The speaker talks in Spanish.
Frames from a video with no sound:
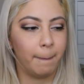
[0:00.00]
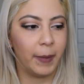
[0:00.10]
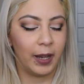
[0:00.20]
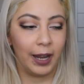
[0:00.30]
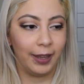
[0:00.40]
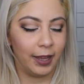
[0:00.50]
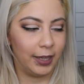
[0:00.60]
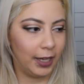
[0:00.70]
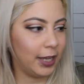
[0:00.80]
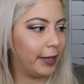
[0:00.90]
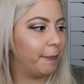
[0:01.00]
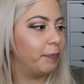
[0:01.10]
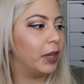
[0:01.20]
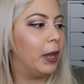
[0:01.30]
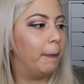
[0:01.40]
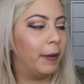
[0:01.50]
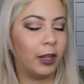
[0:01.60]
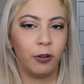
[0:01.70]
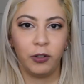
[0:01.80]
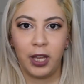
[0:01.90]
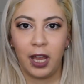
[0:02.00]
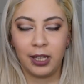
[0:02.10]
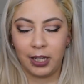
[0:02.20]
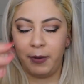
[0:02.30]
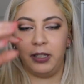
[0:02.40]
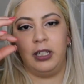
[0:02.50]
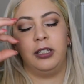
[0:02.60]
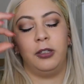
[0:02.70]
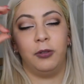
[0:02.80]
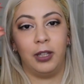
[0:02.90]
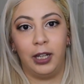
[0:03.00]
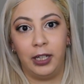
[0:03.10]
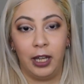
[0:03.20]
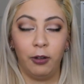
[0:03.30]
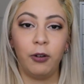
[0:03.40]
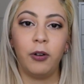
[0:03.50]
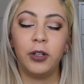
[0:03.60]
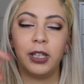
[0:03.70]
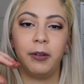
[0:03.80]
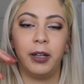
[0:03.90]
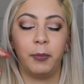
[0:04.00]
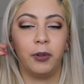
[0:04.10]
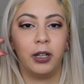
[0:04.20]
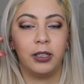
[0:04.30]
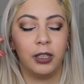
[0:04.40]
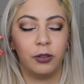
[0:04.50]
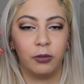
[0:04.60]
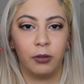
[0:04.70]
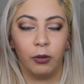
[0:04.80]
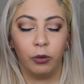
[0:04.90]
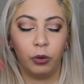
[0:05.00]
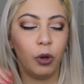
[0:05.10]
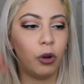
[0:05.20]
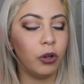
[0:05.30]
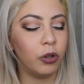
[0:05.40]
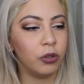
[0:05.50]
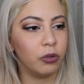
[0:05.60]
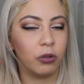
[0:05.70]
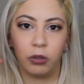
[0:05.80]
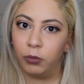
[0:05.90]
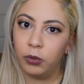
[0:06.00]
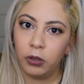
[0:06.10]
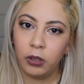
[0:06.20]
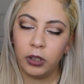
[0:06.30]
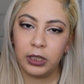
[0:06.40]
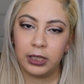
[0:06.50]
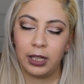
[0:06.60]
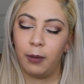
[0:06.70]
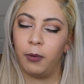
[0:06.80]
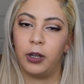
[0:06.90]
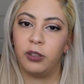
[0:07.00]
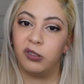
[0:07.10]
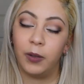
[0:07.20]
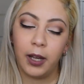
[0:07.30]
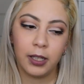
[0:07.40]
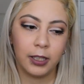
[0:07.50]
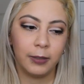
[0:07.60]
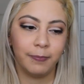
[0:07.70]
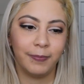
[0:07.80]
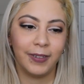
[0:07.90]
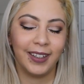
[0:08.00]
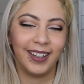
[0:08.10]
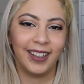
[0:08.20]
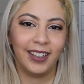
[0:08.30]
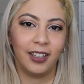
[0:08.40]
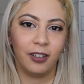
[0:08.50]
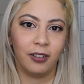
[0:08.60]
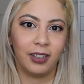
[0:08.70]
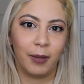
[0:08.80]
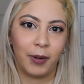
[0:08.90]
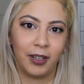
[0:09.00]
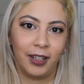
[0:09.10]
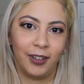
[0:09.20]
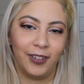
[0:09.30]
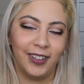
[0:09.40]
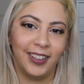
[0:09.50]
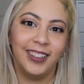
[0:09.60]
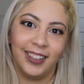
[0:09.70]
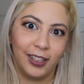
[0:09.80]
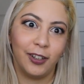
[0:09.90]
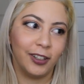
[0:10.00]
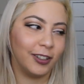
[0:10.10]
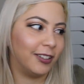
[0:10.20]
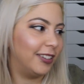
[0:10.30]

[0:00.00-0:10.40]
para la edad de ella pero ya sabe hacerse su delineador, sabe ponerse su contorno, sus robots, se sabe poner su base. Está aprendiendo. Eso es